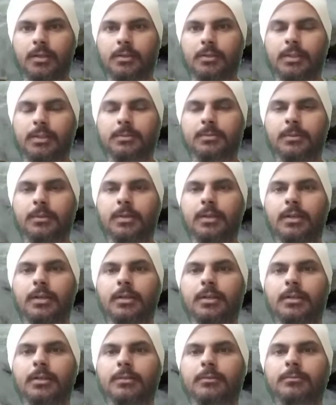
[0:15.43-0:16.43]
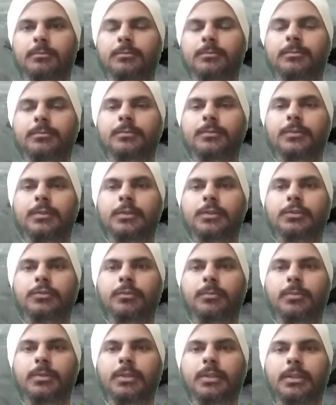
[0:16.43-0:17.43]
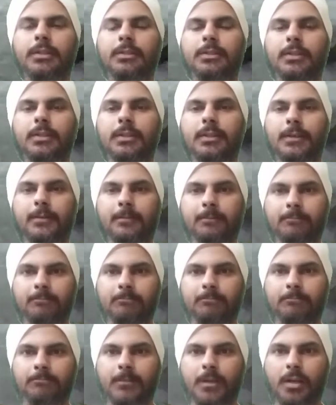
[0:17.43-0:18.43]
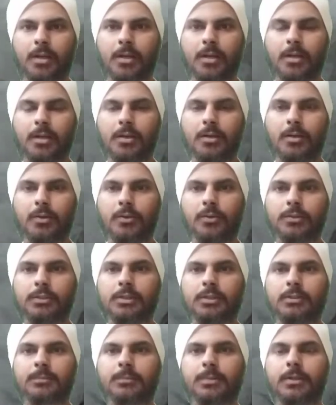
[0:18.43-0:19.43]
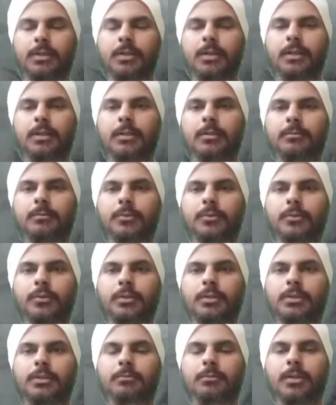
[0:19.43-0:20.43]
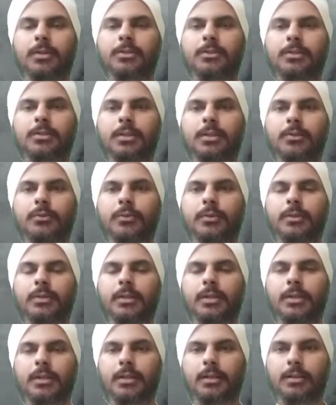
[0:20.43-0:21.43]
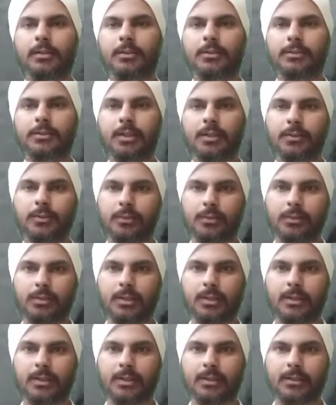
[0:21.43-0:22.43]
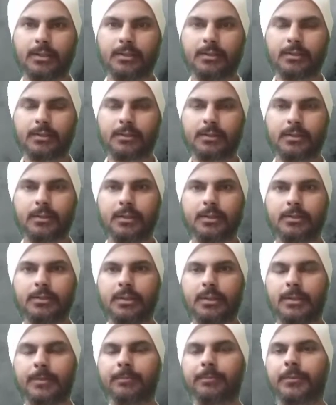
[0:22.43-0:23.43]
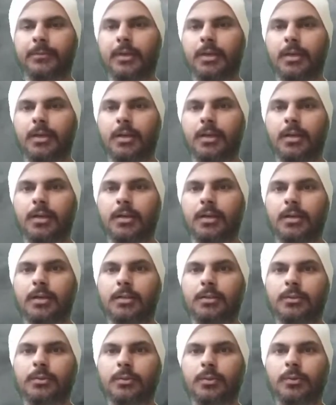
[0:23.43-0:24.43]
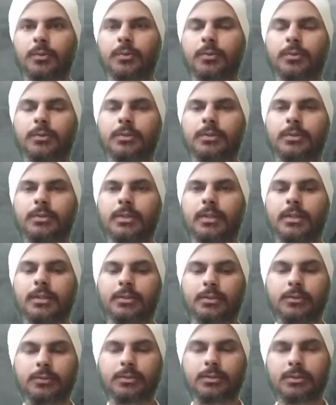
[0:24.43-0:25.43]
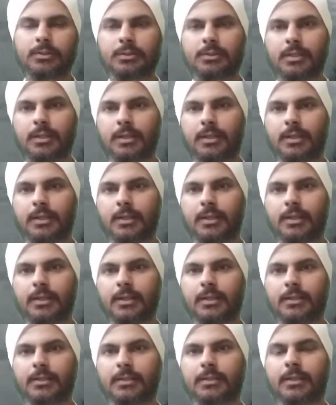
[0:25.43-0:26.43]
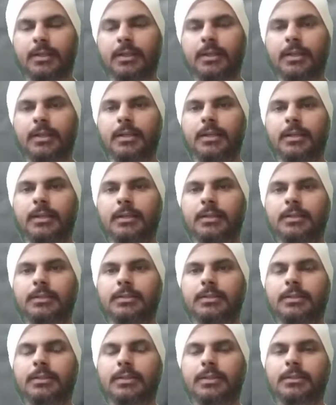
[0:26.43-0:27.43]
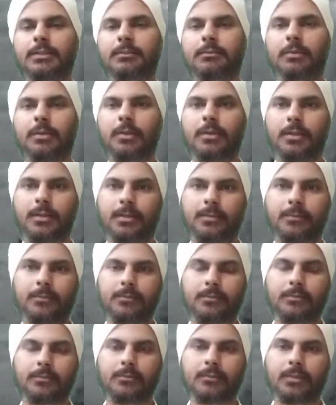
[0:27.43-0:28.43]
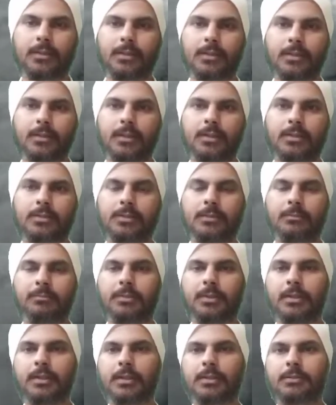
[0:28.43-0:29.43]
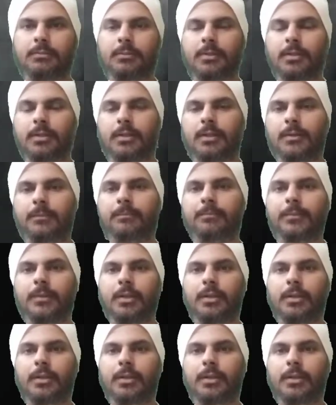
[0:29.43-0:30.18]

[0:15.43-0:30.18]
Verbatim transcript: जिस प्रकार हम स्वप्न देखते हैं और जिस प्रकार हम कोई तमाशा कोई खेल जादूगर का खेल देखते हैं तो ये जो संसार है ये इसी के समान है एक सपने के समान है